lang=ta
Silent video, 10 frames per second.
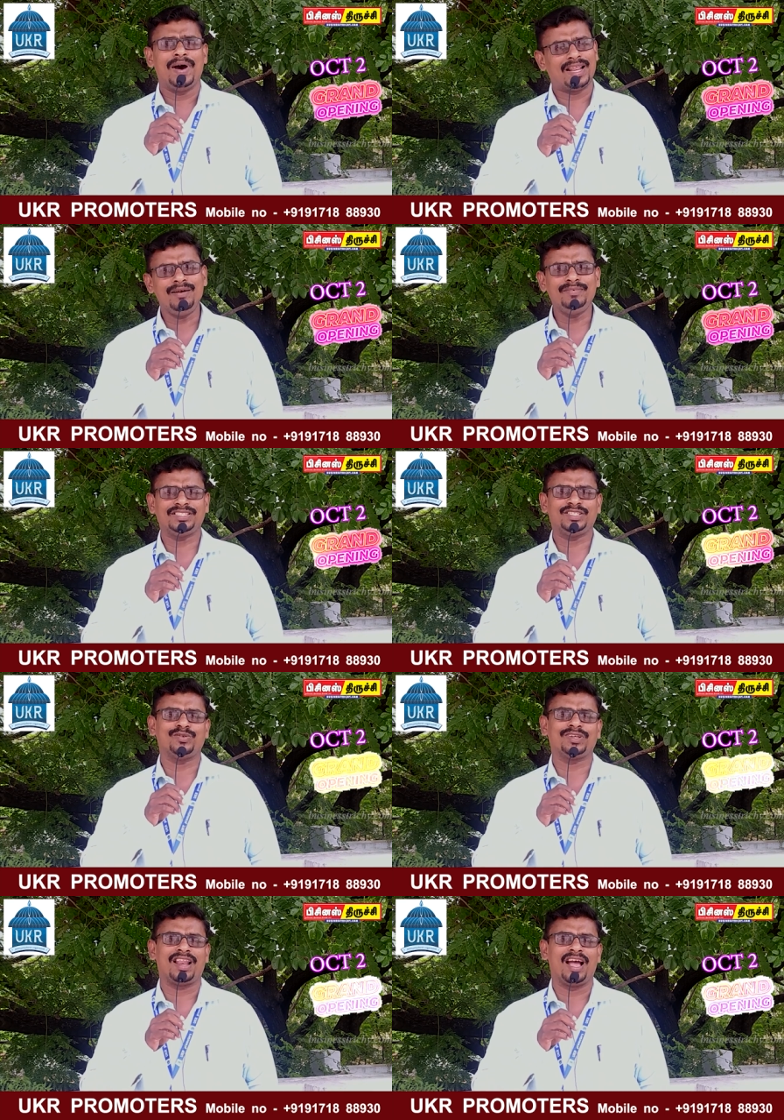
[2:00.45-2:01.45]
பராமரிச்சு
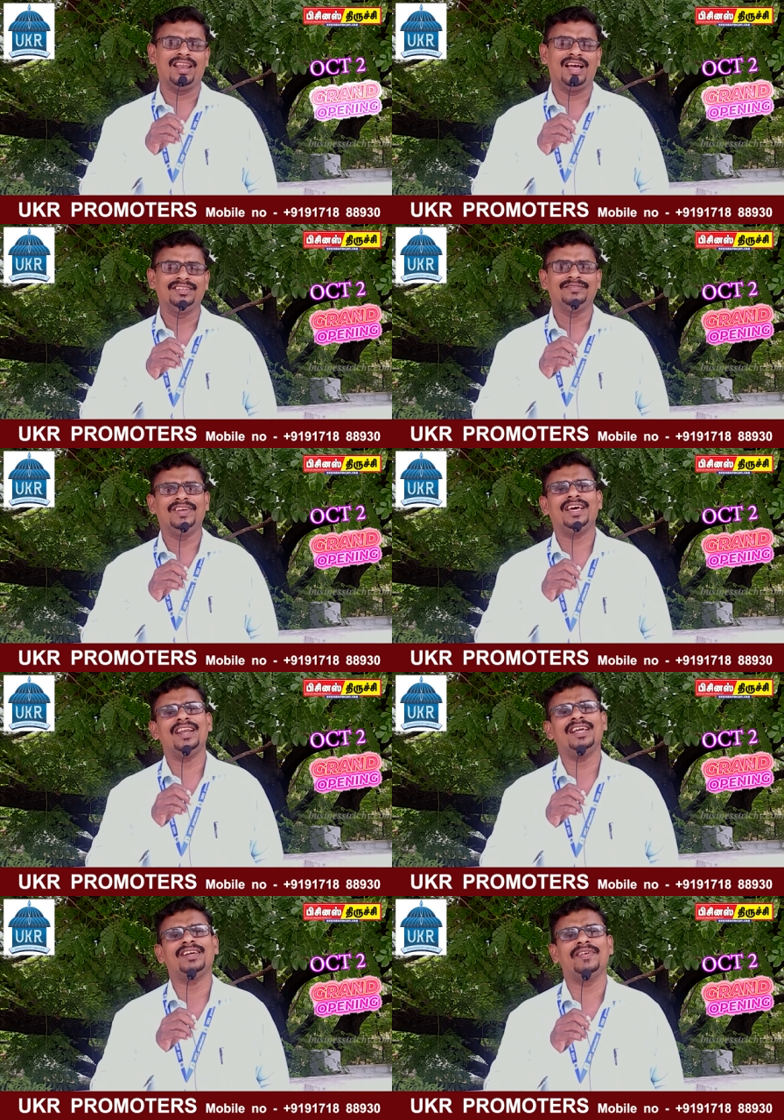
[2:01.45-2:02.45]
கொடுக்குறாங்களா வேற
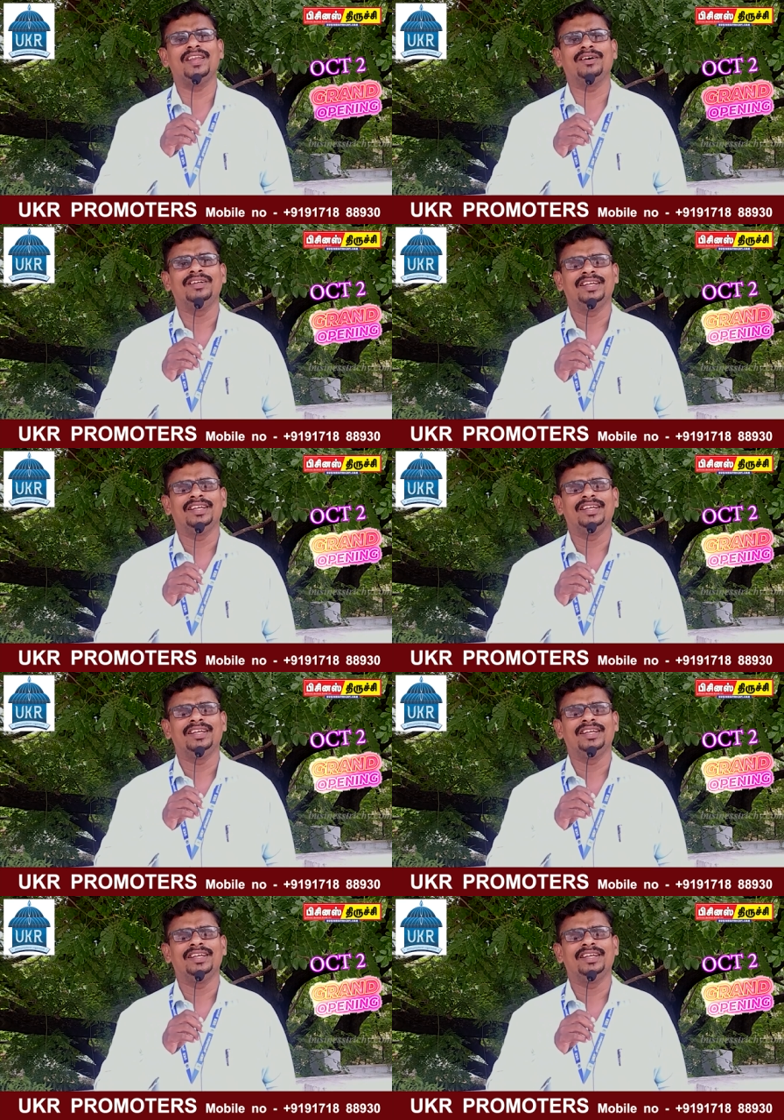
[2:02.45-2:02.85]
என்னங்க வேணும்